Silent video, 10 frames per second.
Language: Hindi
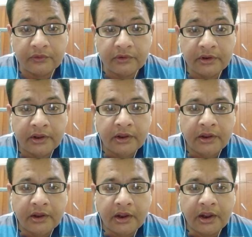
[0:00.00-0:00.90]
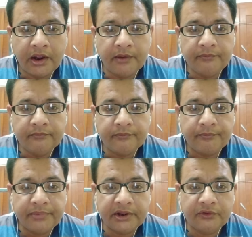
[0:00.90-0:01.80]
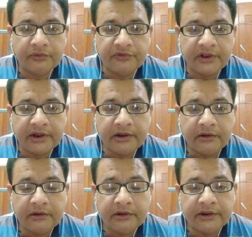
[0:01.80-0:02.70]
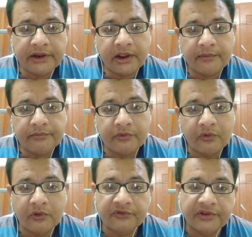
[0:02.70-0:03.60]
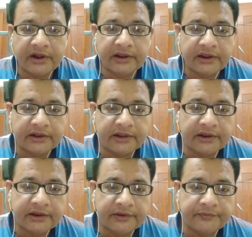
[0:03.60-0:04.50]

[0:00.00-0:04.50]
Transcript: को हम पैथोजन या रोगजनक कहते हैं